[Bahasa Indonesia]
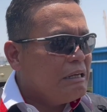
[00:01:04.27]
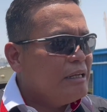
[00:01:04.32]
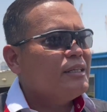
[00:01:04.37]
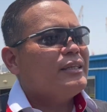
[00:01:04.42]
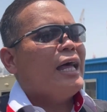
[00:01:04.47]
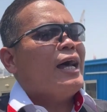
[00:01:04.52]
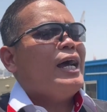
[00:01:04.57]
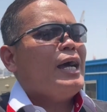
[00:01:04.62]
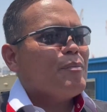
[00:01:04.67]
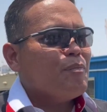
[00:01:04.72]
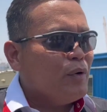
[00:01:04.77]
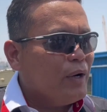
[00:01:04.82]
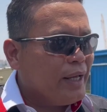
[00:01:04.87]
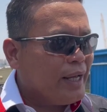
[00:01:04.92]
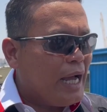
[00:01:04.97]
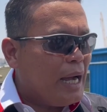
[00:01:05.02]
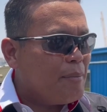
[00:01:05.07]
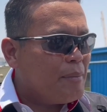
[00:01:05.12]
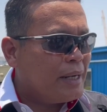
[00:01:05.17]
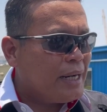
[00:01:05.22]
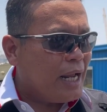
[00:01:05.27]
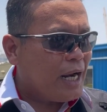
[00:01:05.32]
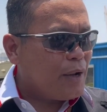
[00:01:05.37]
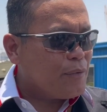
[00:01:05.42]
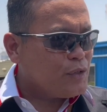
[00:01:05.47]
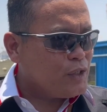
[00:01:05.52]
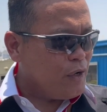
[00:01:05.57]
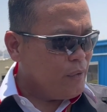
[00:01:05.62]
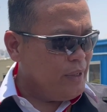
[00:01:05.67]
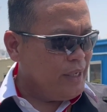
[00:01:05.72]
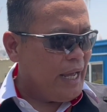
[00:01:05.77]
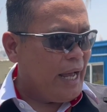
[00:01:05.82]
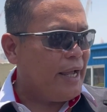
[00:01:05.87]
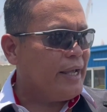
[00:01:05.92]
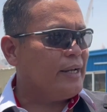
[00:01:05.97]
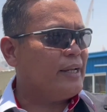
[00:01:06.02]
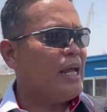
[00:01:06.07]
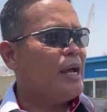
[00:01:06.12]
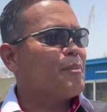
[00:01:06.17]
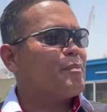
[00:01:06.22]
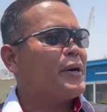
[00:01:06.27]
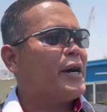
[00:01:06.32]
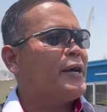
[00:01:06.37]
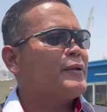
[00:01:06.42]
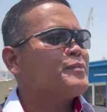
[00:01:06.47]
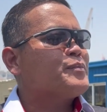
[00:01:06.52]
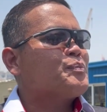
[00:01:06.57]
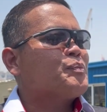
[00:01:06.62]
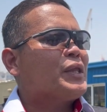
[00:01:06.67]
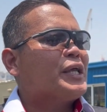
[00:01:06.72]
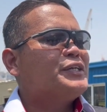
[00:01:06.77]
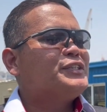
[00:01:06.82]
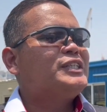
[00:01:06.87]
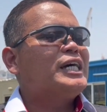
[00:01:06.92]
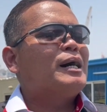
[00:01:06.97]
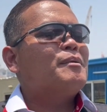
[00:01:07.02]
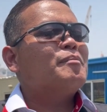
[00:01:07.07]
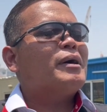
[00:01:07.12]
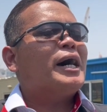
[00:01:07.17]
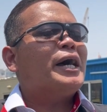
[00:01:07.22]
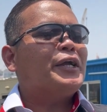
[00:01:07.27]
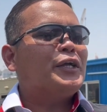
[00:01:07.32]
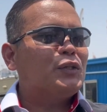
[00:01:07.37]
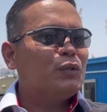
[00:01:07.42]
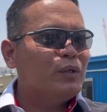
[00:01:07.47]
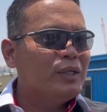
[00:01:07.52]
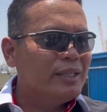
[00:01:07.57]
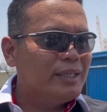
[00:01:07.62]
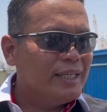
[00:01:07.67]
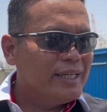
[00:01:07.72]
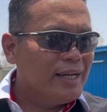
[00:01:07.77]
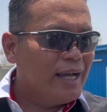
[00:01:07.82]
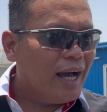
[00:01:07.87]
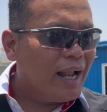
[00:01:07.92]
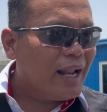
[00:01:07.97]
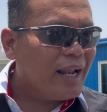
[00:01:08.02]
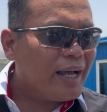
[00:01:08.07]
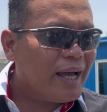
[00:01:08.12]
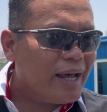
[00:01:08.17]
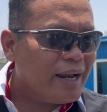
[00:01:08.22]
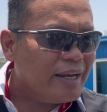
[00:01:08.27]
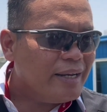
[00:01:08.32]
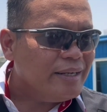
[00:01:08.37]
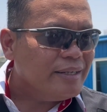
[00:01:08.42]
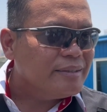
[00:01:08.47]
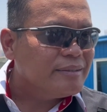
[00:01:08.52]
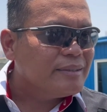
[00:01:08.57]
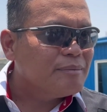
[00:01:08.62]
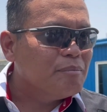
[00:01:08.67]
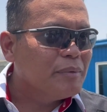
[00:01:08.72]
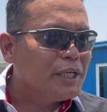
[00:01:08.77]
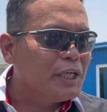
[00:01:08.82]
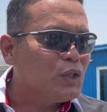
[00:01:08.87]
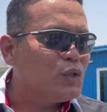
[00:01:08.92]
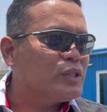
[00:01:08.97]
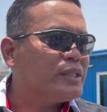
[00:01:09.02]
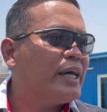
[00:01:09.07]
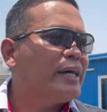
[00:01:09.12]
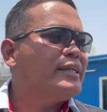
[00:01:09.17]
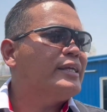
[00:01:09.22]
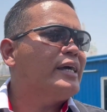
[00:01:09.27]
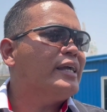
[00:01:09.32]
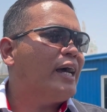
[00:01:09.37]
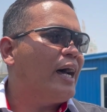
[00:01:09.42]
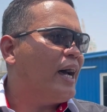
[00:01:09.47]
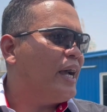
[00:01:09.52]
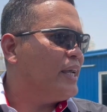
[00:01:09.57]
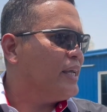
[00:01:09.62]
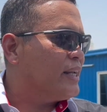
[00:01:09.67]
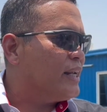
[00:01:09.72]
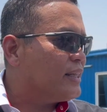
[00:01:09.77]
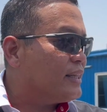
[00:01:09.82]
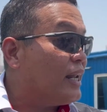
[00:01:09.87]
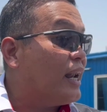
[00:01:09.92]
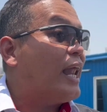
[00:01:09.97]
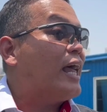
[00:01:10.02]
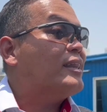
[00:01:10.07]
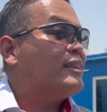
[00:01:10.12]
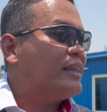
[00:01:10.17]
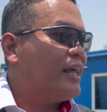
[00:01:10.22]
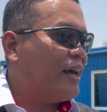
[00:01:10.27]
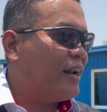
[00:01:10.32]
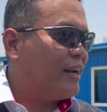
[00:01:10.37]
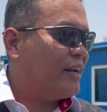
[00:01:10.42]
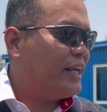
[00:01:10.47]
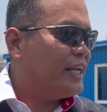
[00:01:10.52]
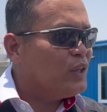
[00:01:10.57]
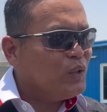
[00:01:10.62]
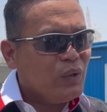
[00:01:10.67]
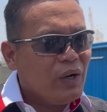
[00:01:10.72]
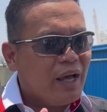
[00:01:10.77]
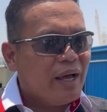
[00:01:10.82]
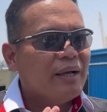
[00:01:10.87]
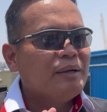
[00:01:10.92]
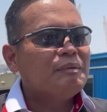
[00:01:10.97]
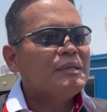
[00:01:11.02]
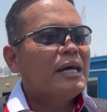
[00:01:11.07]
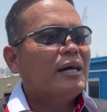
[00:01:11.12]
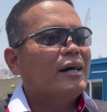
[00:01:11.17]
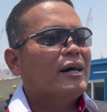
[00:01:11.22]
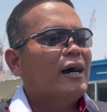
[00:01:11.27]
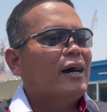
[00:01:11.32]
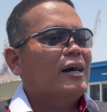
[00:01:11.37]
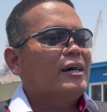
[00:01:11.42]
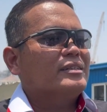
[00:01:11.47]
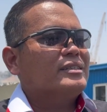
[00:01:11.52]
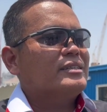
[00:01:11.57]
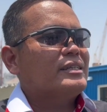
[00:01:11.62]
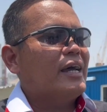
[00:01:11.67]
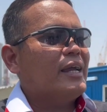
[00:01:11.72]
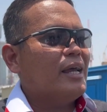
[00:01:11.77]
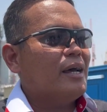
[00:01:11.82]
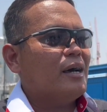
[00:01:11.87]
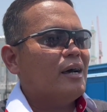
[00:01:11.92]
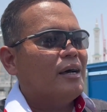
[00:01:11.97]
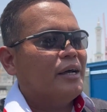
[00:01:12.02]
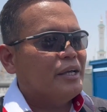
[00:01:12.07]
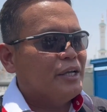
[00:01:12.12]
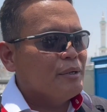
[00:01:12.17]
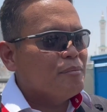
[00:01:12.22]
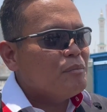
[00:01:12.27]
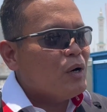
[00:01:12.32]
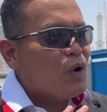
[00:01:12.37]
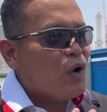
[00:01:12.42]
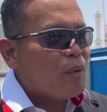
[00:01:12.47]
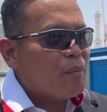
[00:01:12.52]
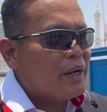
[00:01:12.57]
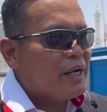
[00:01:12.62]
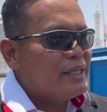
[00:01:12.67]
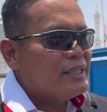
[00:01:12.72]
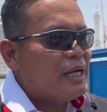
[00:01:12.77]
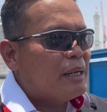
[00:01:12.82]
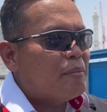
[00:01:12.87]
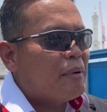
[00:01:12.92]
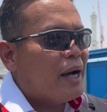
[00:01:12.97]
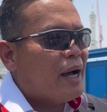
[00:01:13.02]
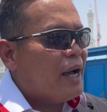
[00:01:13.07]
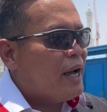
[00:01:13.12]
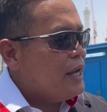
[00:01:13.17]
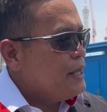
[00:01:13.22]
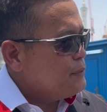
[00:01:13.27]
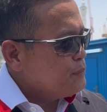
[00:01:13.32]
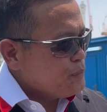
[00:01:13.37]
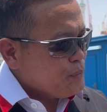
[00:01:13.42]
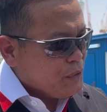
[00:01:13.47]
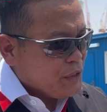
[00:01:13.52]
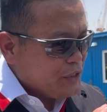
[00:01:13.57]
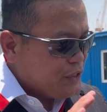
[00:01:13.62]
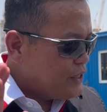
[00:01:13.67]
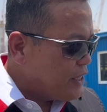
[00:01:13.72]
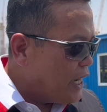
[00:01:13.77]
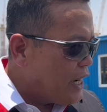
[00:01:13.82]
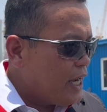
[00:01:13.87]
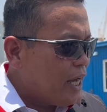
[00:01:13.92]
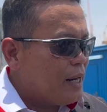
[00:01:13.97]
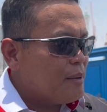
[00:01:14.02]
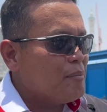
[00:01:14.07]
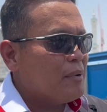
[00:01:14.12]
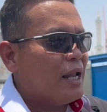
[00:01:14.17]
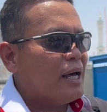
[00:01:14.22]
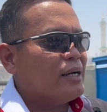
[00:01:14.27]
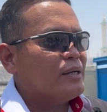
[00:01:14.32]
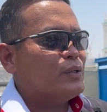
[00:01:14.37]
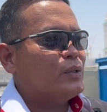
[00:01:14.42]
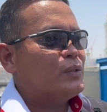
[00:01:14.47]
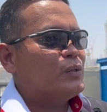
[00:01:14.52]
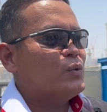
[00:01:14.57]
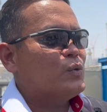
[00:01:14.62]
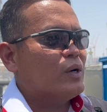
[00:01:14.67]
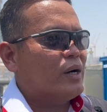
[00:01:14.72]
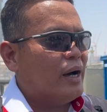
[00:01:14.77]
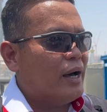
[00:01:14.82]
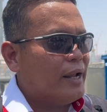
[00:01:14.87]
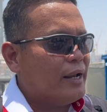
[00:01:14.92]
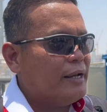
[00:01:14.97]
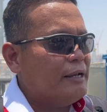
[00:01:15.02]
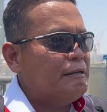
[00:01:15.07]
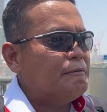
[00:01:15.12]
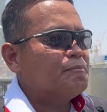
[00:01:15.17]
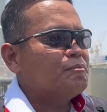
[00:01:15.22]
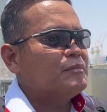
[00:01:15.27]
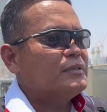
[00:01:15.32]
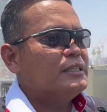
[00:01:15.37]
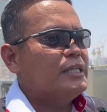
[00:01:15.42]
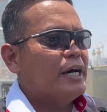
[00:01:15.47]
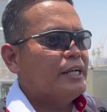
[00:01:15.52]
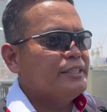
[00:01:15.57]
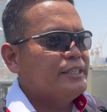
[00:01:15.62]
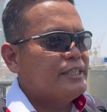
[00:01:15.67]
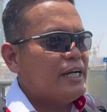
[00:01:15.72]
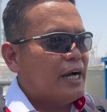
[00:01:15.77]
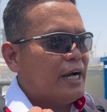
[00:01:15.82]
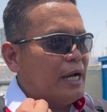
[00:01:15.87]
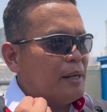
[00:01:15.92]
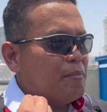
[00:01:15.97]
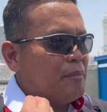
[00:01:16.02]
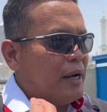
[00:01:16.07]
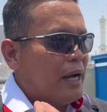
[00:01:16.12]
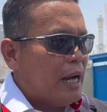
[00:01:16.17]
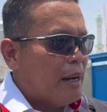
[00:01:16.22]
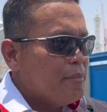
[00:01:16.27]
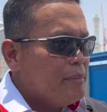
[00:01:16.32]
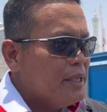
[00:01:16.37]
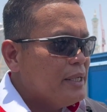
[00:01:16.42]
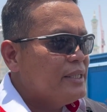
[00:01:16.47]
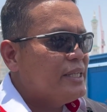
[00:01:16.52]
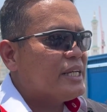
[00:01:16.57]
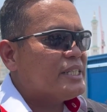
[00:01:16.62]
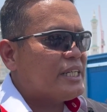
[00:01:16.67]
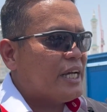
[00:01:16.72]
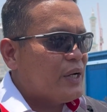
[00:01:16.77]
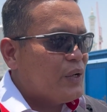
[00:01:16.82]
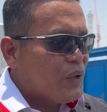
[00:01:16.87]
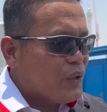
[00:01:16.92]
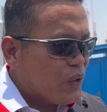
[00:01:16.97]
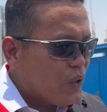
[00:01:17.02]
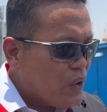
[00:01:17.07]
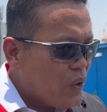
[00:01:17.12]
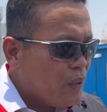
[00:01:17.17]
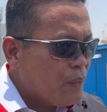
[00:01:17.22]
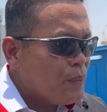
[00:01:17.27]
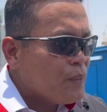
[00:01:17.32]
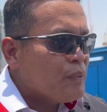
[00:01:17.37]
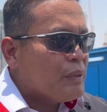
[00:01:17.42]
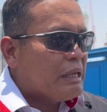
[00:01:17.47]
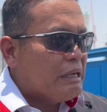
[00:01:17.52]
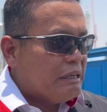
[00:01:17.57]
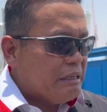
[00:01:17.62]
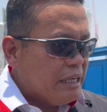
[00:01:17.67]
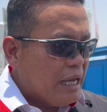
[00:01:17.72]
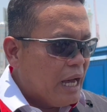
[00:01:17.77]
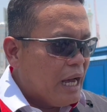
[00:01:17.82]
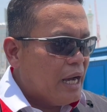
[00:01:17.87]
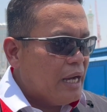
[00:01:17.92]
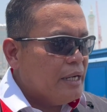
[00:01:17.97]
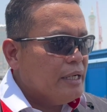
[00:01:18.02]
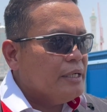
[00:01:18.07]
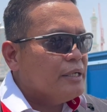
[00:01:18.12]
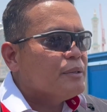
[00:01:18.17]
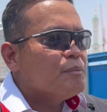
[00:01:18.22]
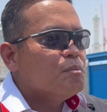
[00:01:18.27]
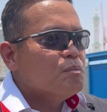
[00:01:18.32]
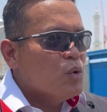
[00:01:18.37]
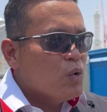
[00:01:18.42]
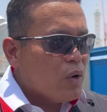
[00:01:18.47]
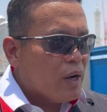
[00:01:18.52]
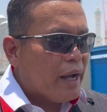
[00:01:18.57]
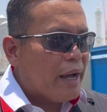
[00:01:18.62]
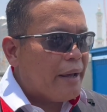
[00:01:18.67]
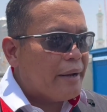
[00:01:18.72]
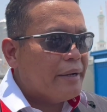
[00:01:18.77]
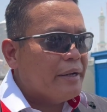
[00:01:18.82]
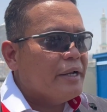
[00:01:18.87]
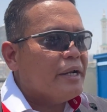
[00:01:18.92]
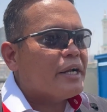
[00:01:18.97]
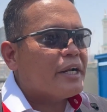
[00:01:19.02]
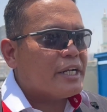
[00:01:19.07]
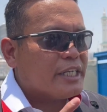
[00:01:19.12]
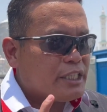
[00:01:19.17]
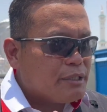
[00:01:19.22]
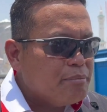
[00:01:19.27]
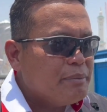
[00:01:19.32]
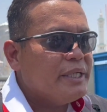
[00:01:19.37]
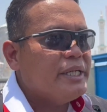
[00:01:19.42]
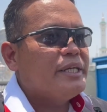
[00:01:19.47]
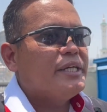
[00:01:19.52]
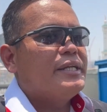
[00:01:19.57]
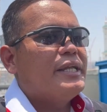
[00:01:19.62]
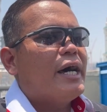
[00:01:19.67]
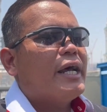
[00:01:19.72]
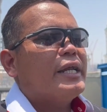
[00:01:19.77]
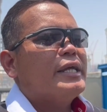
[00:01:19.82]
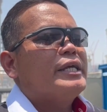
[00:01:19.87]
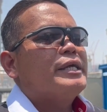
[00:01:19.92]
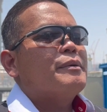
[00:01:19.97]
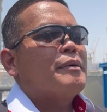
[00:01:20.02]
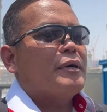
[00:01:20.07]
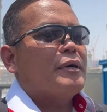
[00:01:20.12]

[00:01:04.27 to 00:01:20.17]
ditangkap oleh keamanan Arab Saudi. Akhirnya apa? Jamaah itu ditinggalkan begitu saja yang akhirnya terlantar. Itulah saya himbau kepada jamaah jangan melakukan dan jangan mengambil jasa dorong yang bukan resmi dari